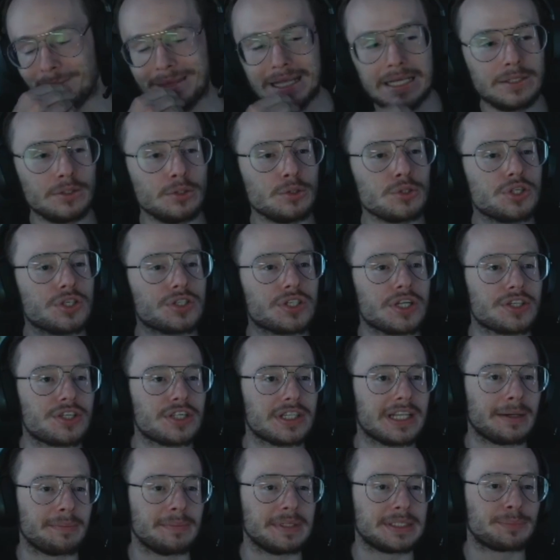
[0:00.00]
Dużo rzeczy
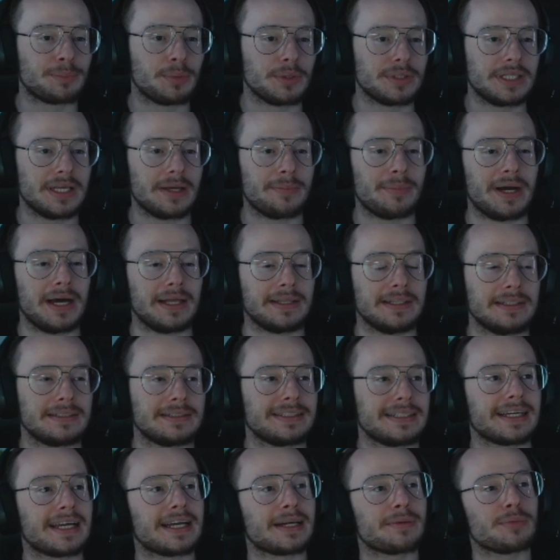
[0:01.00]
tam jest podjebane.
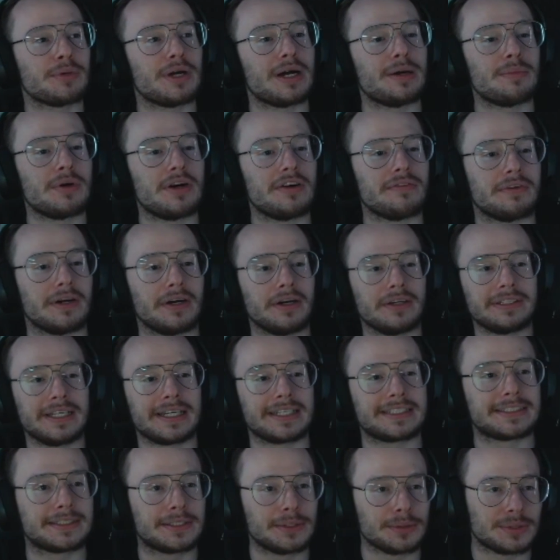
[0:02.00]
Tak jak była mowa, od
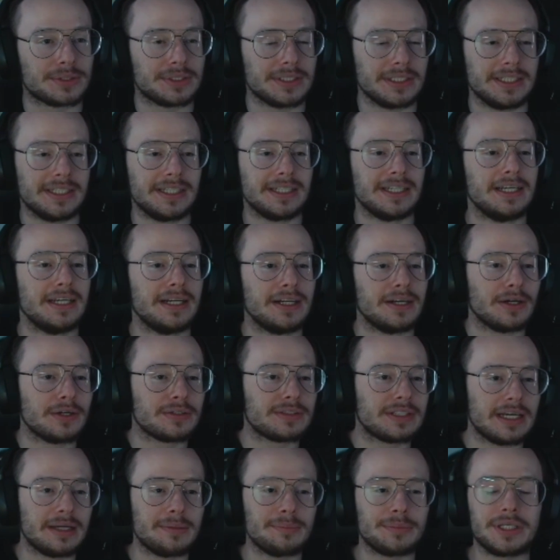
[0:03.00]
XQC,
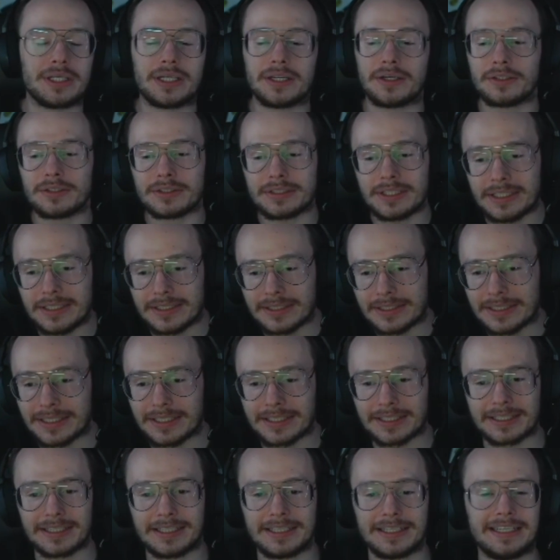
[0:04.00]
ode mnie, od
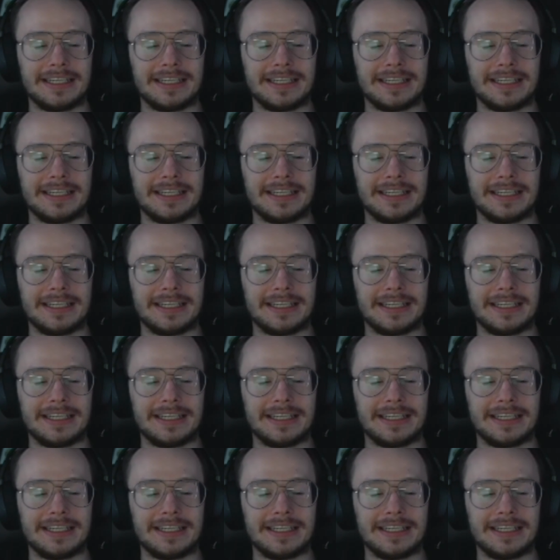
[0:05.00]
innych.